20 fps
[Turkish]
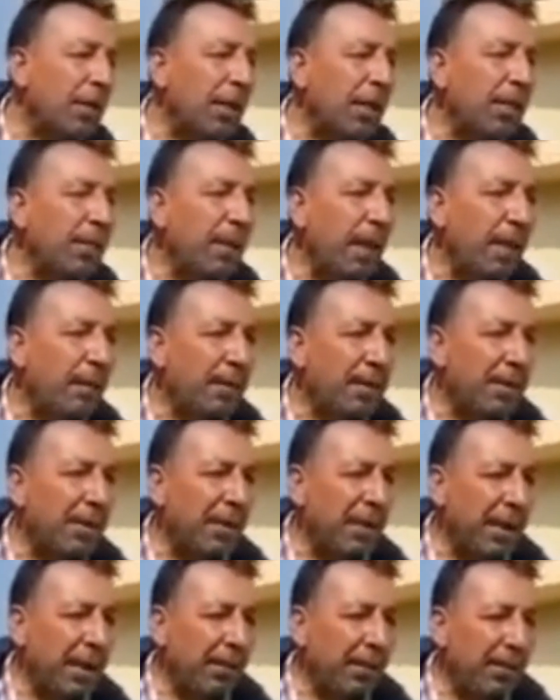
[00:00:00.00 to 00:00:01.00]
imanımızı,
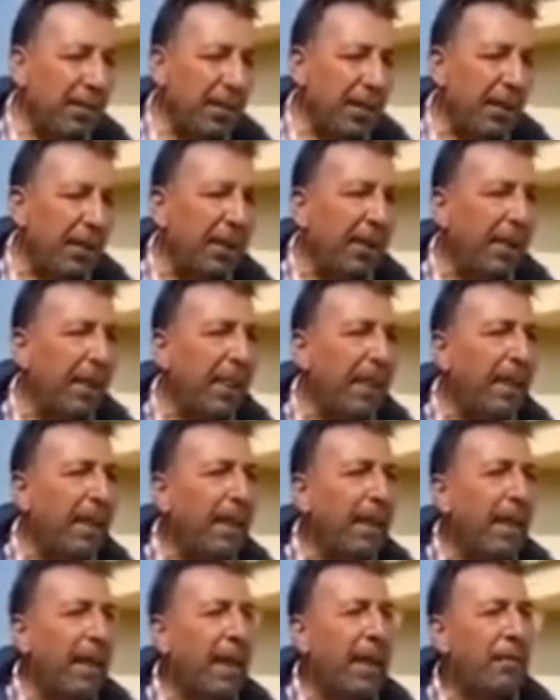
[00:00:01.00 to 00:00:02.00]
dinimizi. Evet abi.
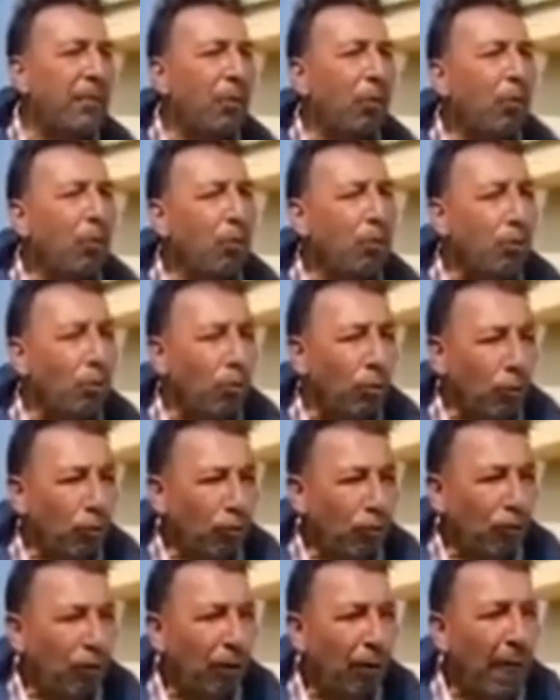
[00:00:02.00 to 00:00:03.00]
Abi unuttuk unuttuk.